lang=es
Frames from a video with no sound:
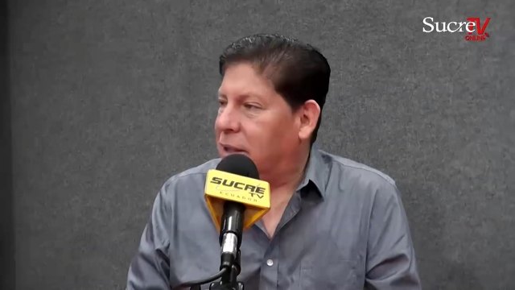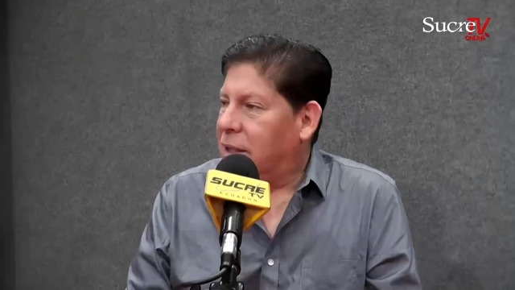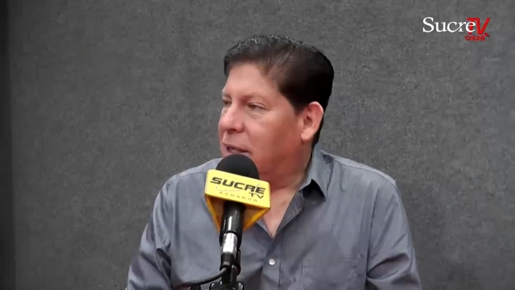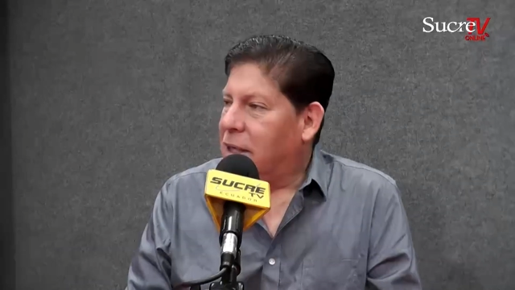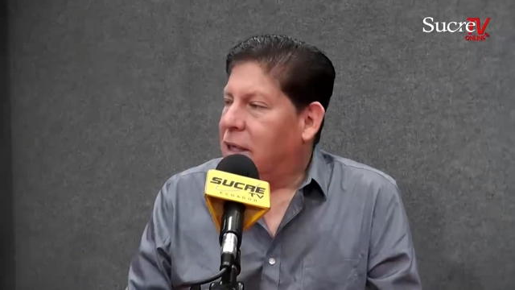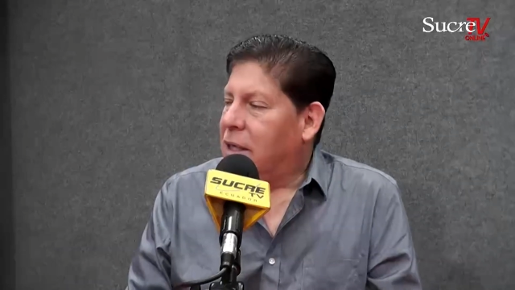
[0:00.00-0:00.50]

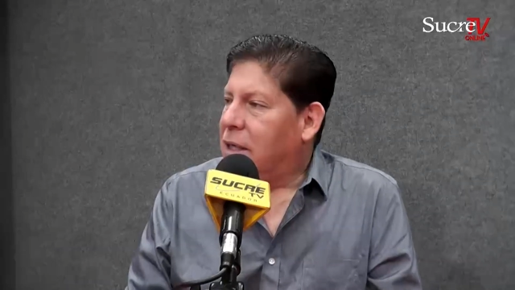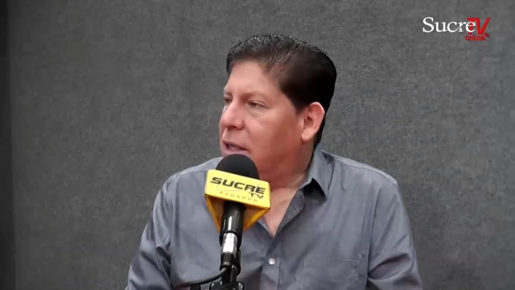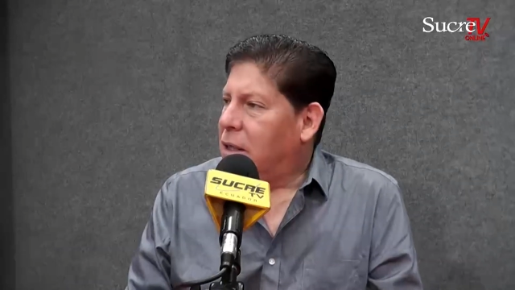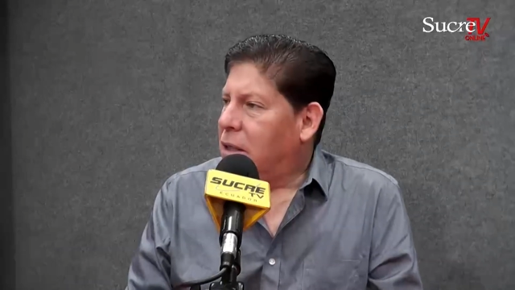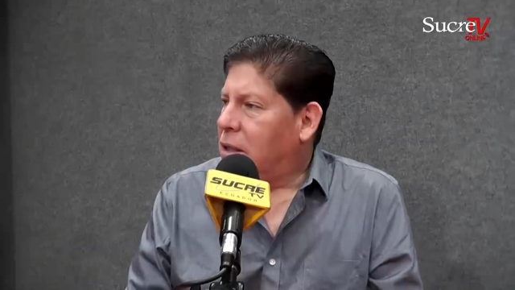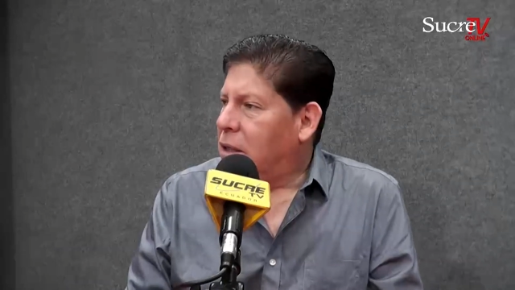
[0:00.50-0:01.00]
Salinas,
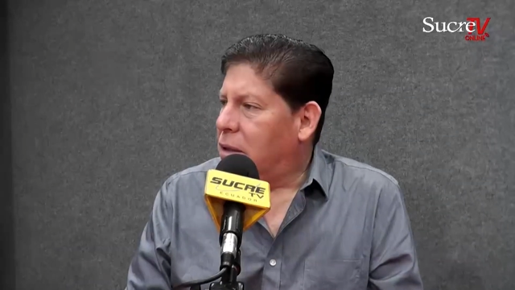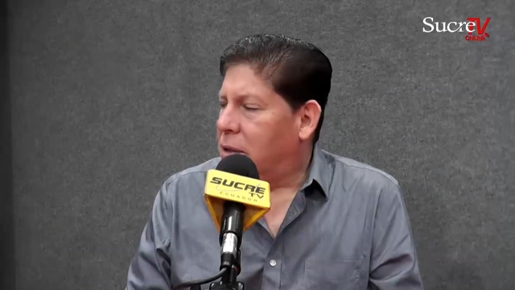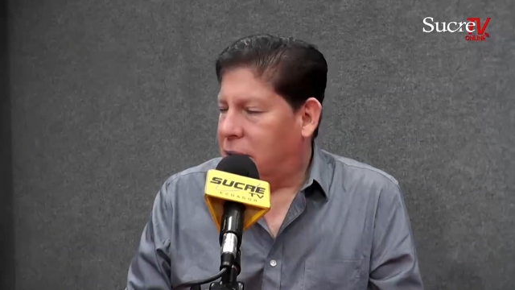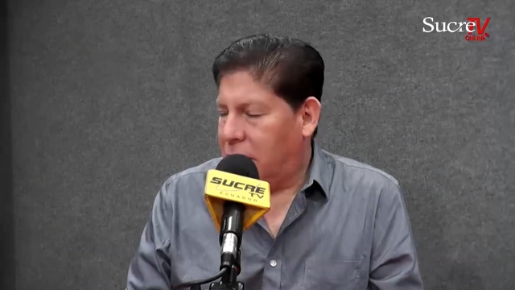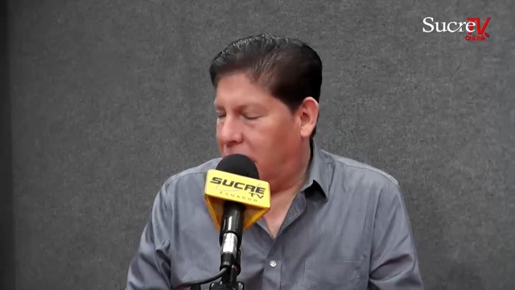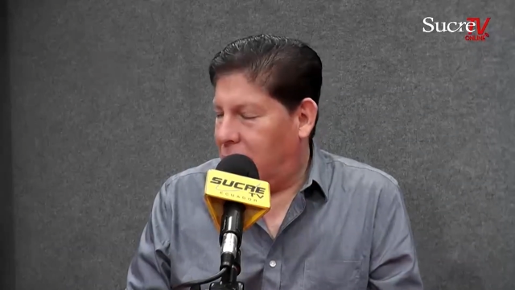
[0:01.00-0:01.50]
Quito,
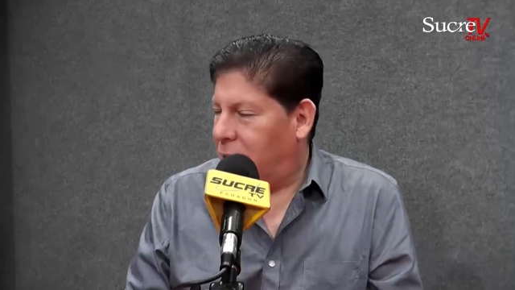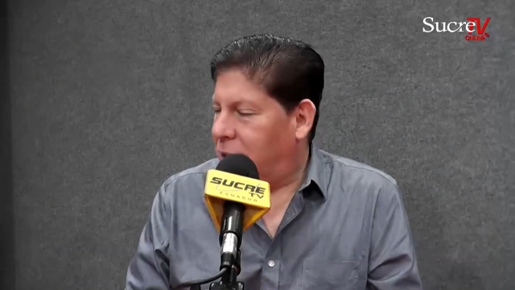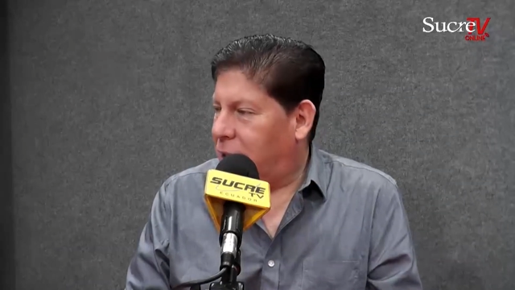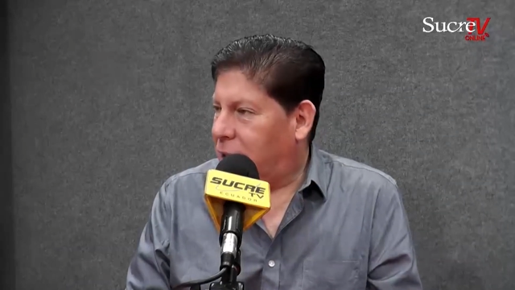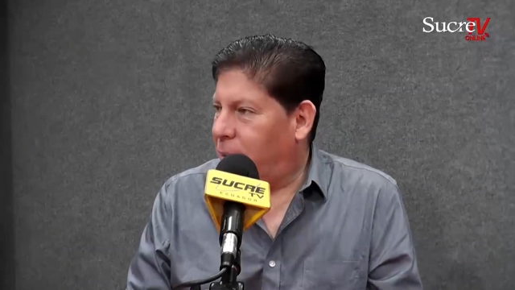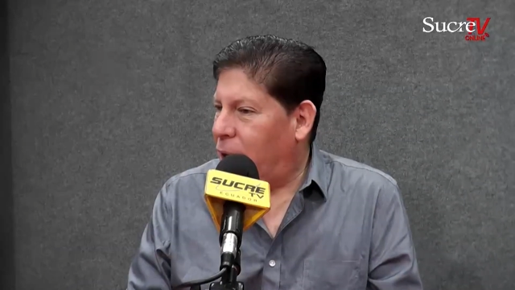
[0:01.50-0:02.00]
Guayaquil. Sí,
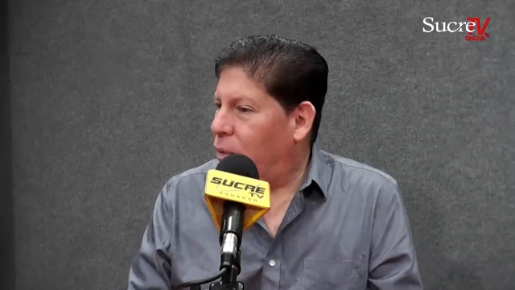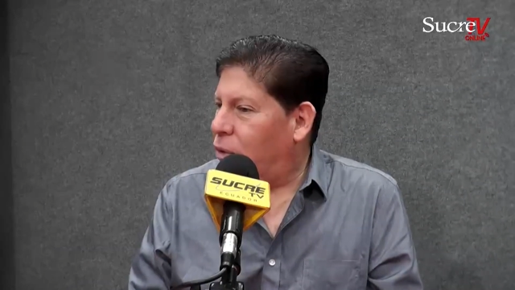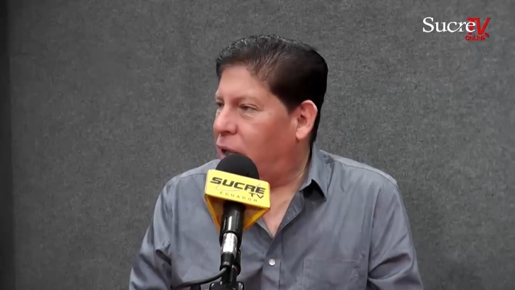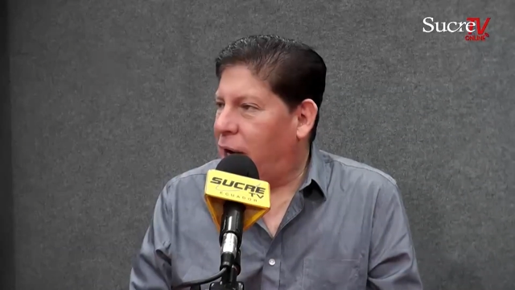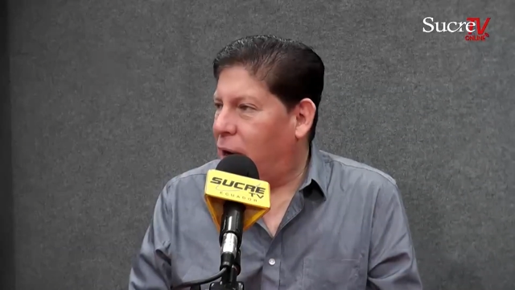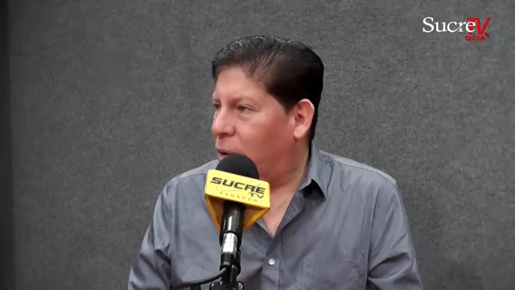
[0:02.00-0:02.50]
exactamente, es
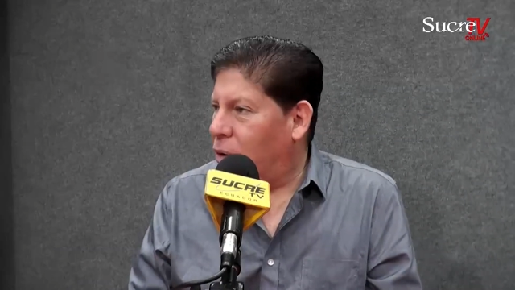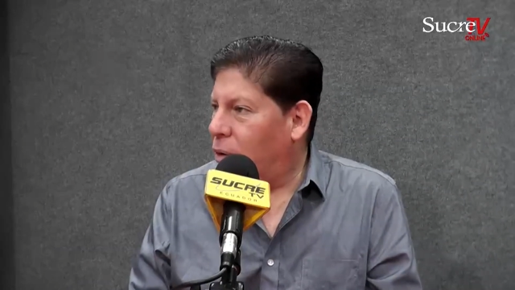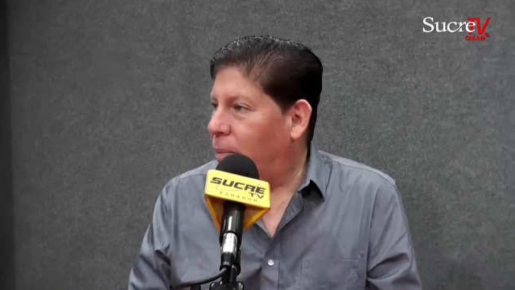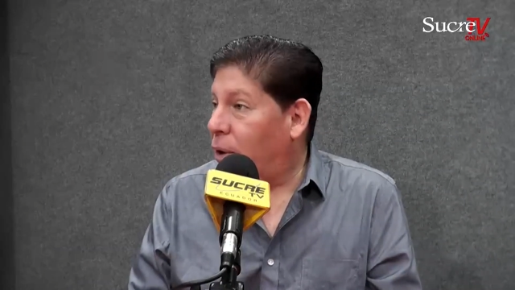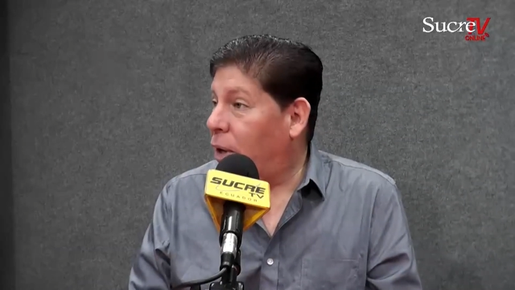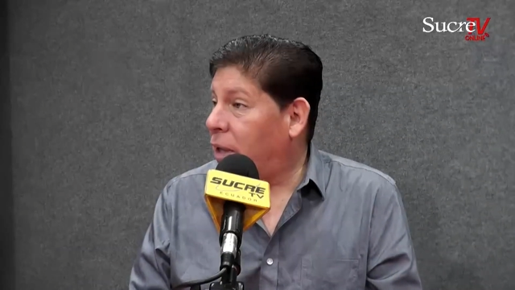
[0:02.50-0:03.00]
un
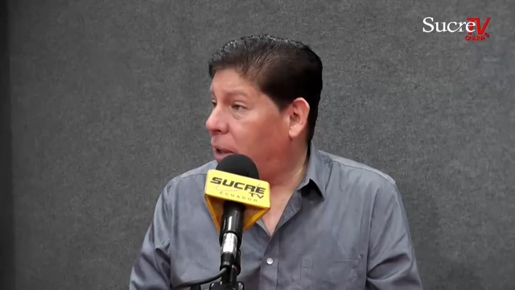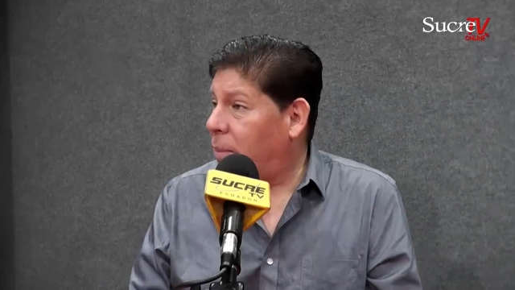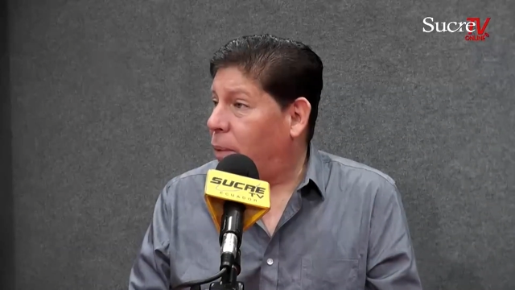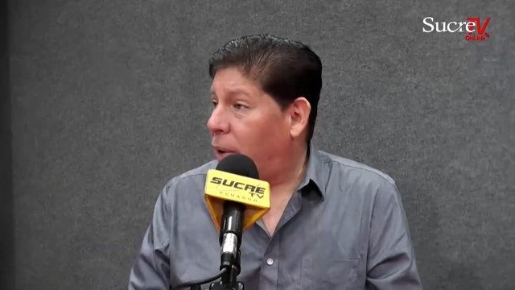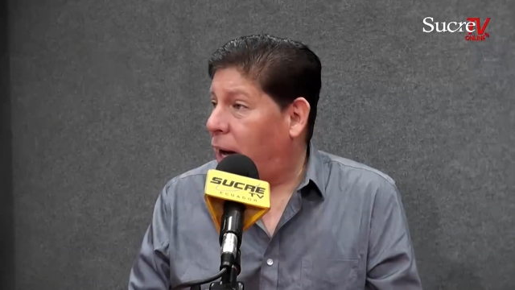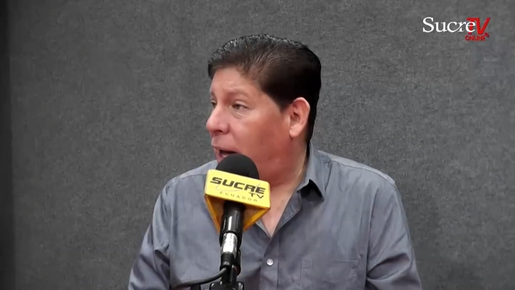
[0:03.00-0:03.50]
triángulo, pero es en
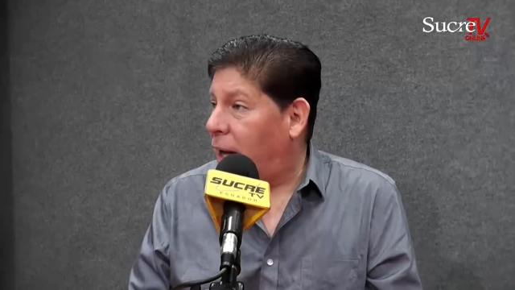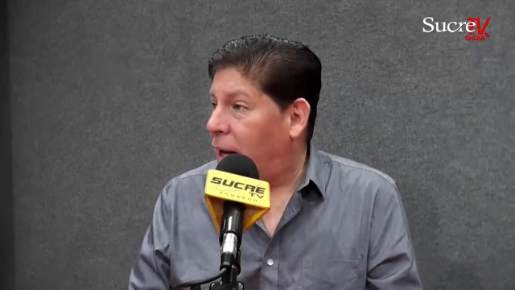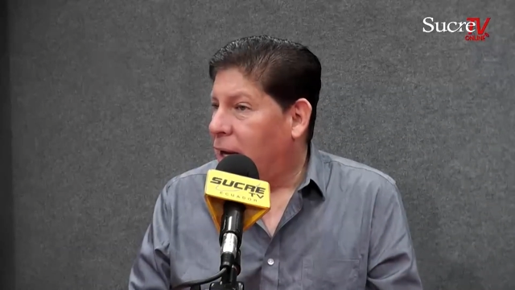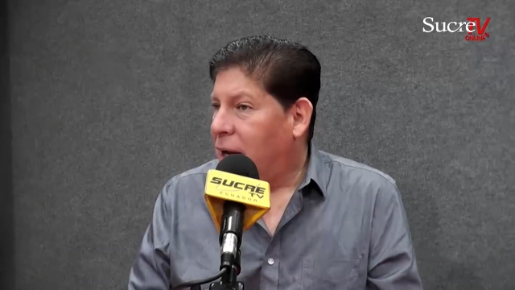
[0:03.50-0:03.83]
temporada.